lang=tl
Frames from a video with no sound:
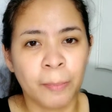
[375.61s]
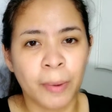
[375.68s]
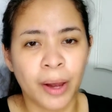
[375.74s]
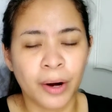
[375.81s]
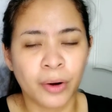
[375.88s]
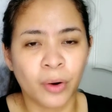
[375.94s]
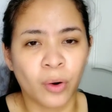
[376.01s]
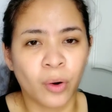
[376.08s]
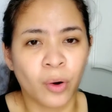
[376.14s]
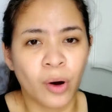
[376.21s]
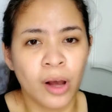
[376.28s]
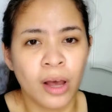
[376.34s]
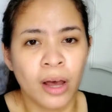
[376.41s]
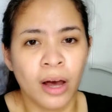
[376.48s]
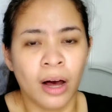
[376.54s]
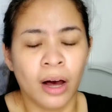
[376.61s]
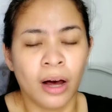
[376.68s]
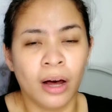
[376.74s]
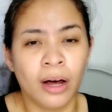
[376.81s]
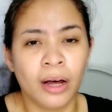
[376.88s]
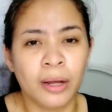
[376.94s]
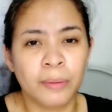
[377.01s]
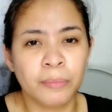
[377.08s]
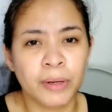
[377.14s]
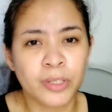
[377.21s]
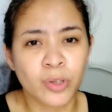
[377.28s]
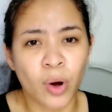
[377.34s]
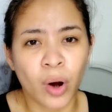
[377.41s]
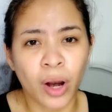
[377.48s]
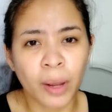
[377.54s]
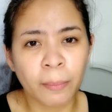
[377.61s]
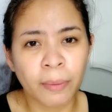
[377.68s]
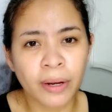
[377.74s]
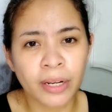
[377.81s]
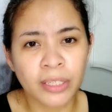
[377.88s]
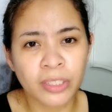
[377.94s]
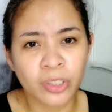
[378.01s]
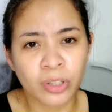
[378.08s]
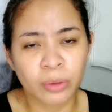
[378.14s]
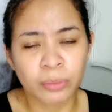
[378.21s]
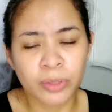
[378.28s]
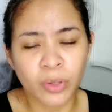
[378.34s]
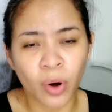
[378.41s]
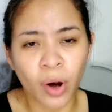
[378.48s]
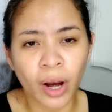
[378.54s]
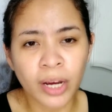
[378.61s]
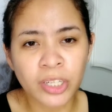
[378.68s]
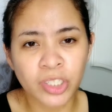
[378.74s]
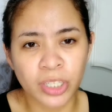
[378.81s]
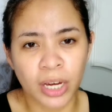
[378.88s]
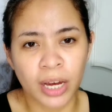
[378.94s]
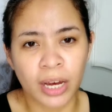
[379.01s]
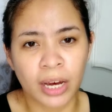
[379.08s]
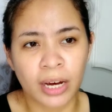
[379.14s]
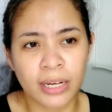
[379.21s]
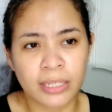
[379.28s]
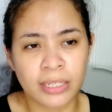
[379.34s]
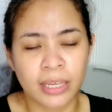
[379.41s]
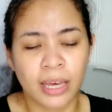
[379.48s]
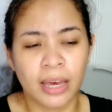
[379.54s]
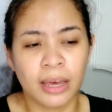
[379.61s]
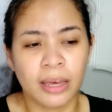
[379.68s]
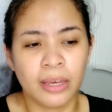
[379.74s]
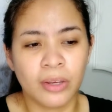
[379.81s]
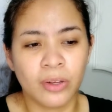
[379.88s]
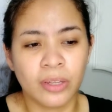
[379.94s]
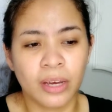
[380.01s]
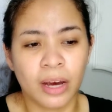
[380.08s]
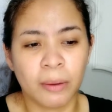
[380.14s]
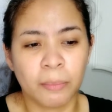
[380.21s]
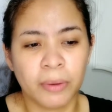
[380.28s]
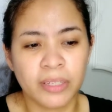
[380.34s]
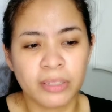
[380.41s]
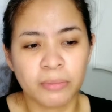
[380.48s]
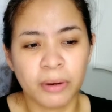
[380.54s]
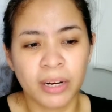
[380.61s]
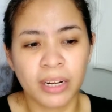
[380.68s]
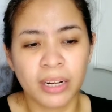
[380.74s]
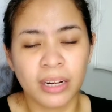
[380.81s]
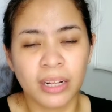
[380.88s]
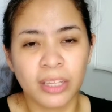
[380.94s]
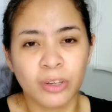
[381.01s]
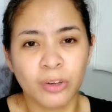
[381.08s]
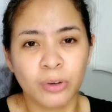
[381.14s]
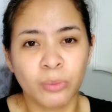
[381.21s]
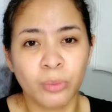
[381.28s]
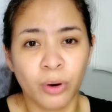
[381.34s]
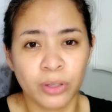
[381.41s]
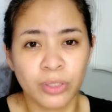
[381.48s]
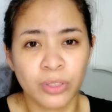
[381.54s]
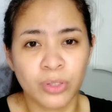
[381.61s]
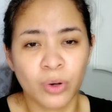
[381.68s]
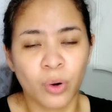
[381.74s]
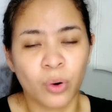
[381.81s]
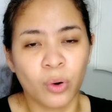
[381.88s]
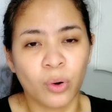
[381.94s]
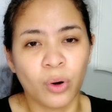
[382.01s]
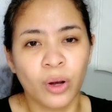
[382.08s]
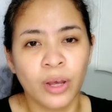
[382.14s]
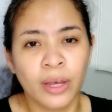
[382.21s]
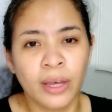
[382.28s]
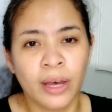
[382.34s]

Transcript: Pero, Um, mas okay pa rin siya, mas okay siya kasi yun nga, mas maririnig niyo yung boses ko